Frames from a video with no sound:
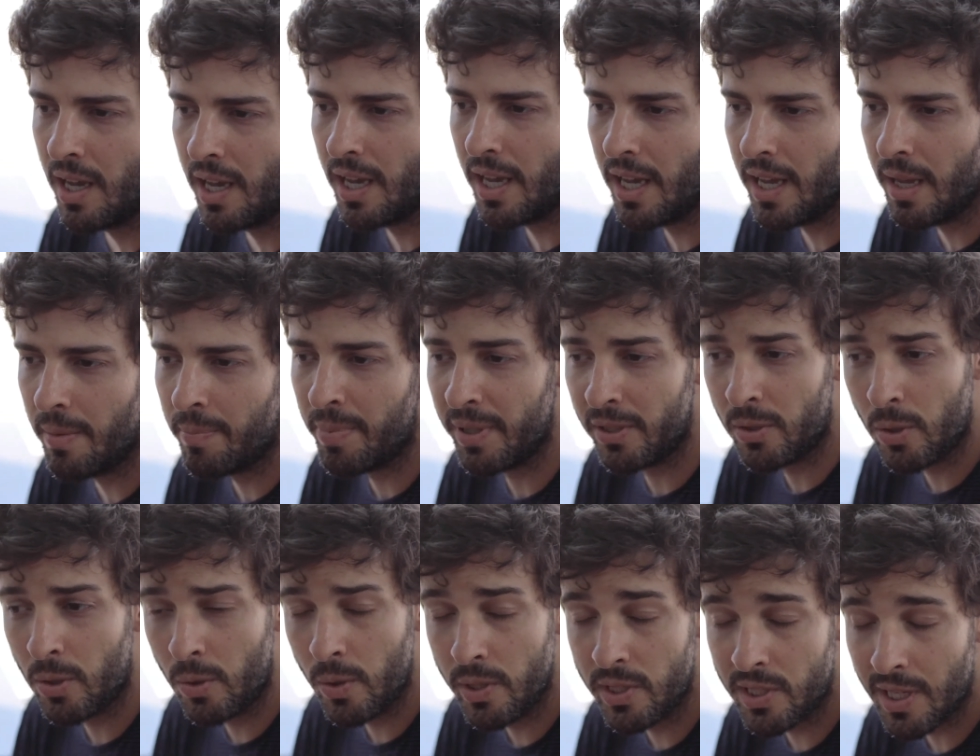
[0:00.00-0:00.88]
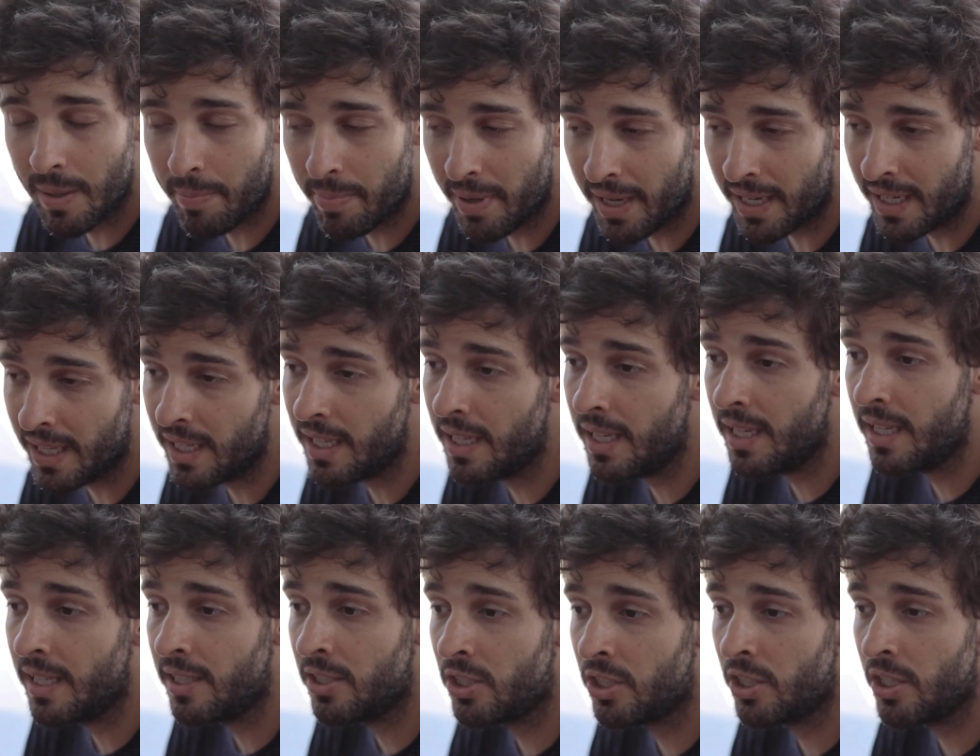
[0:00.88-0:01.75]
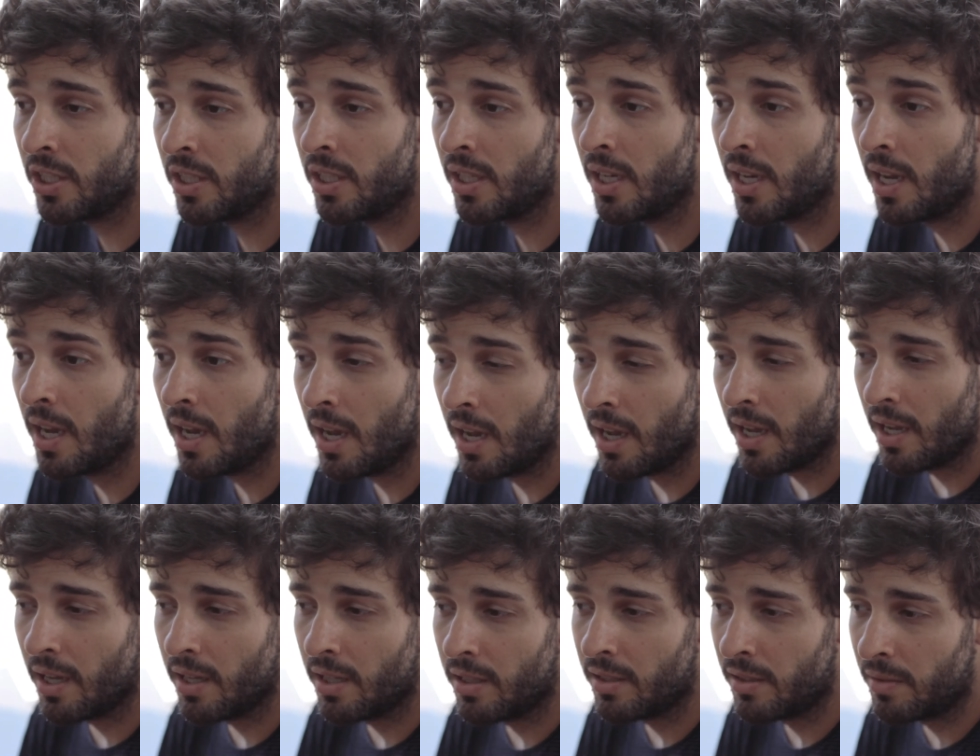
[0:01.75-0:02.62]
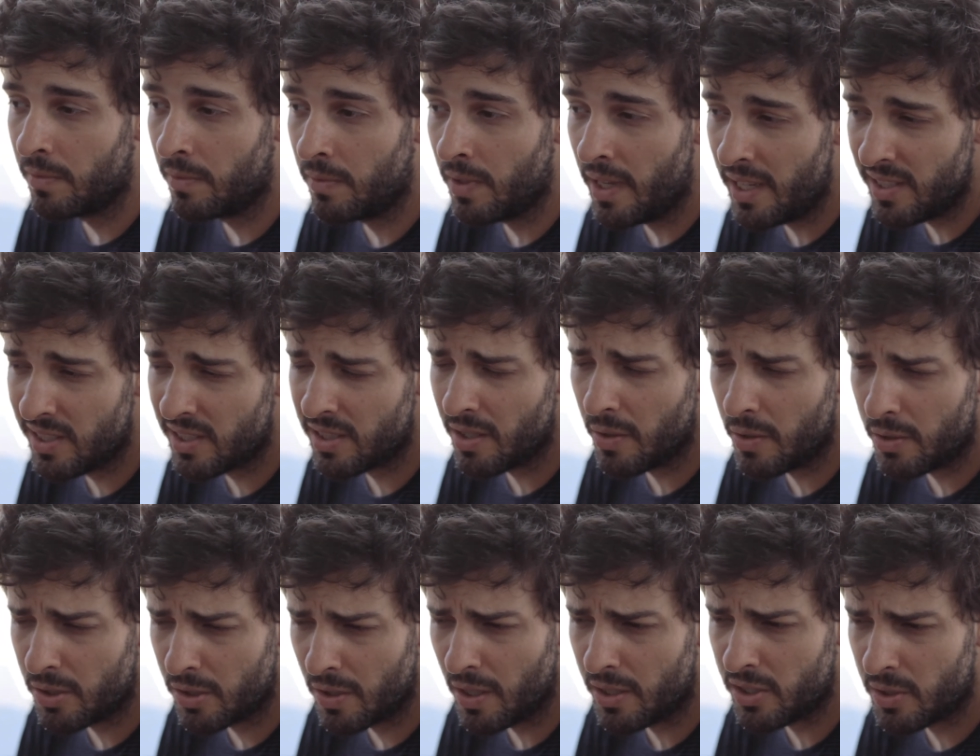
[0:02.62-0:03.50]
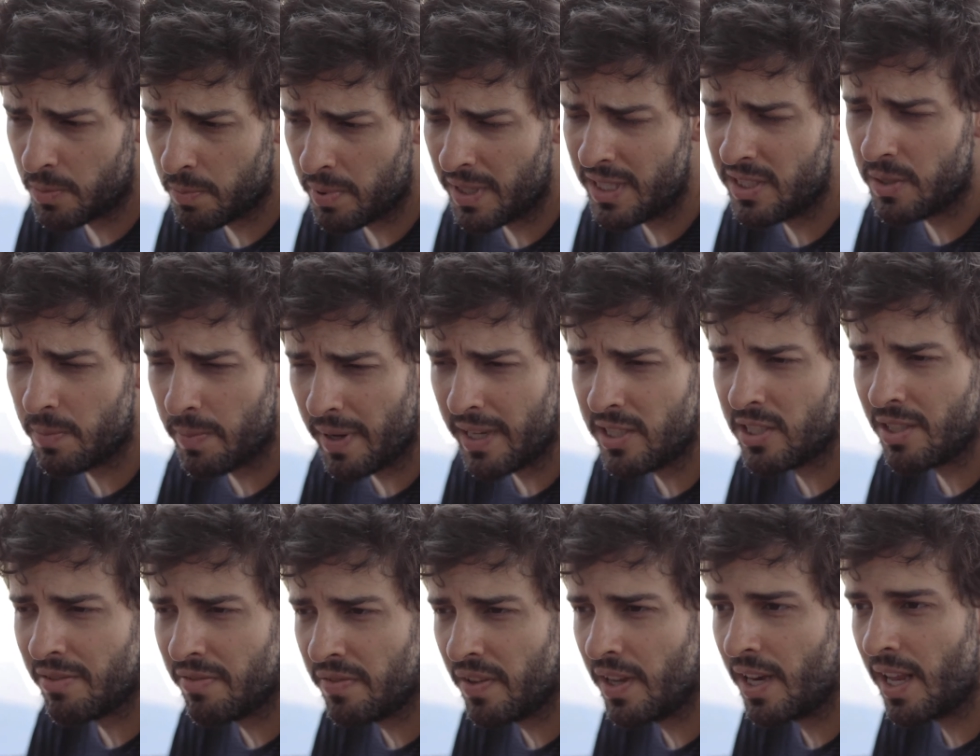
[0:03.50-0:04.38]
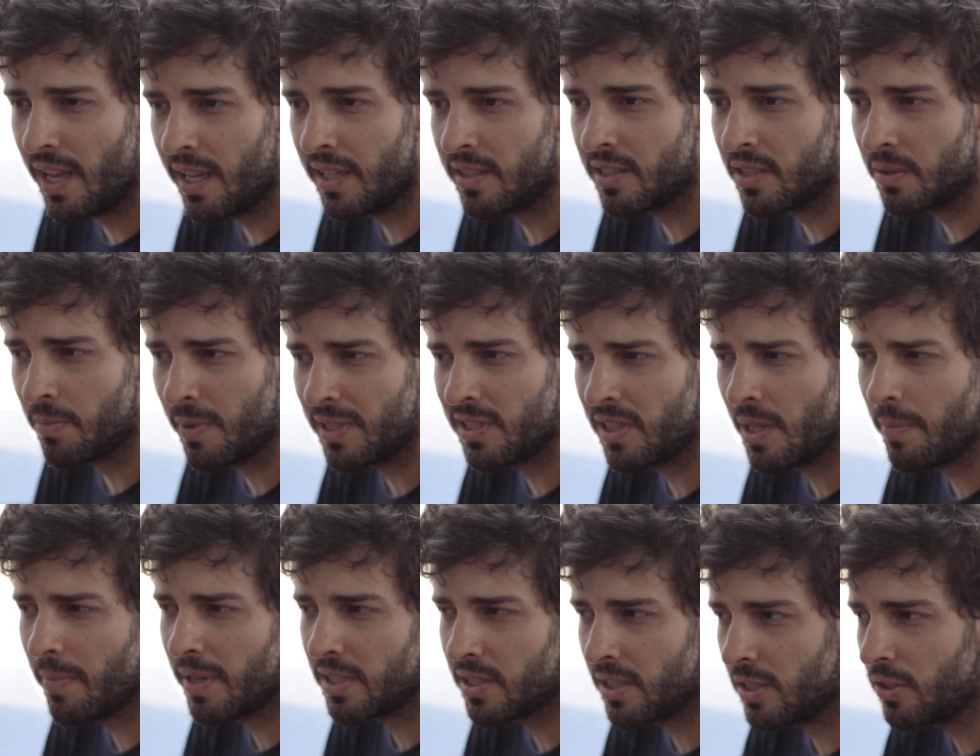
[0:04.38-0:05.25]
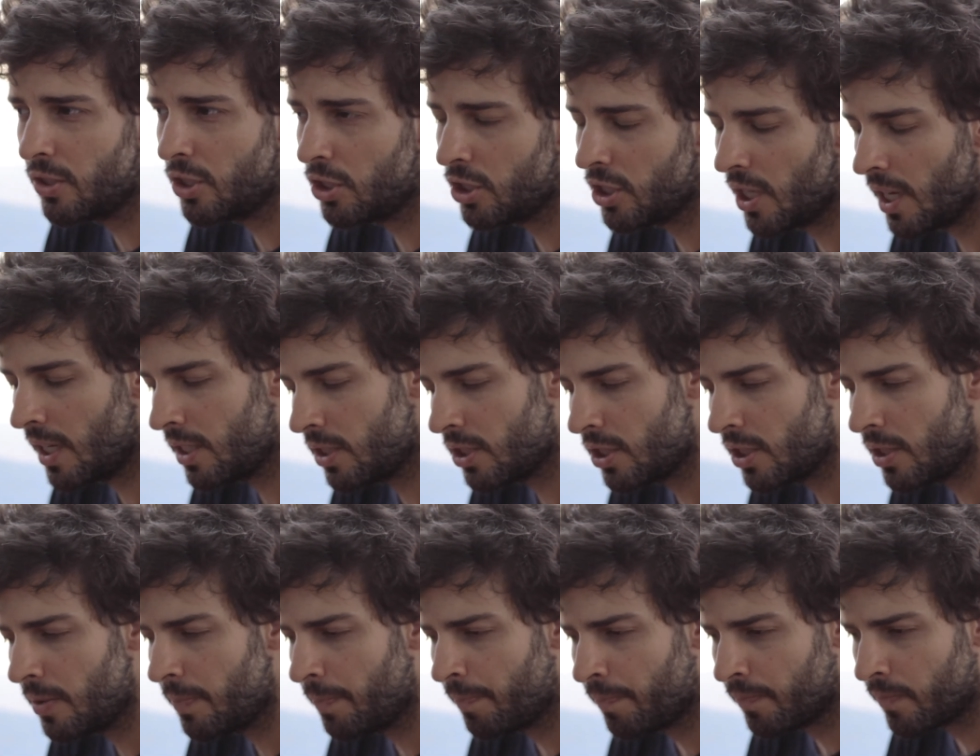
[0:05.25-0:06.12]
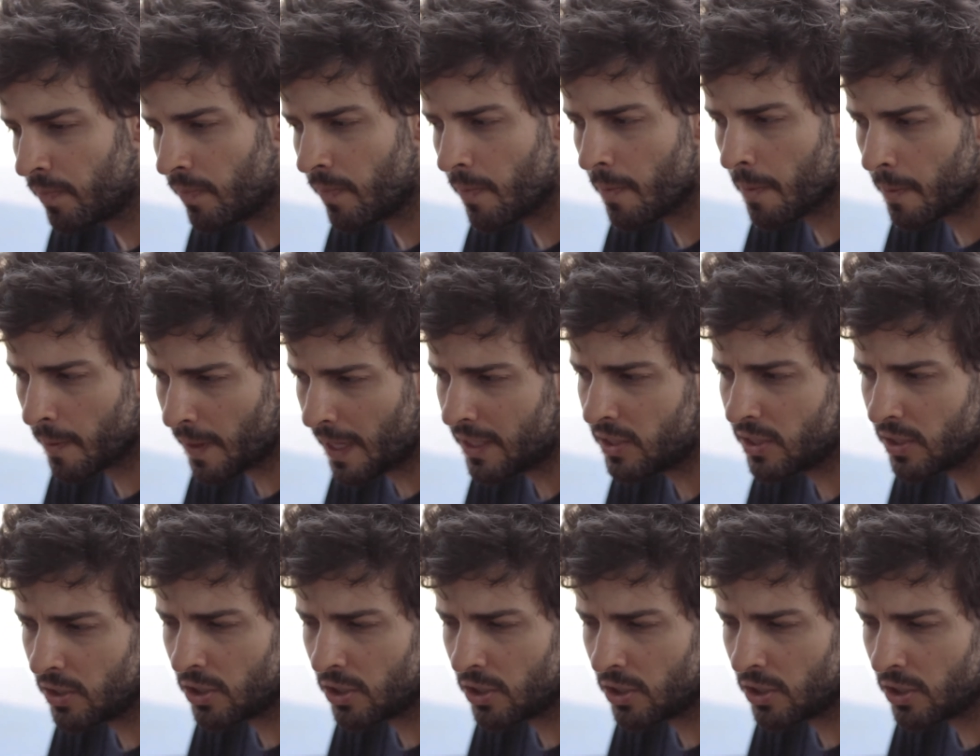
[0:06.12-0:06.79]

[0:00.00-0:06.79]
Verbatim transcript: é, Pedro Luiz e a Parede. Essas são as, as, principais referências, mas tem bastante gente das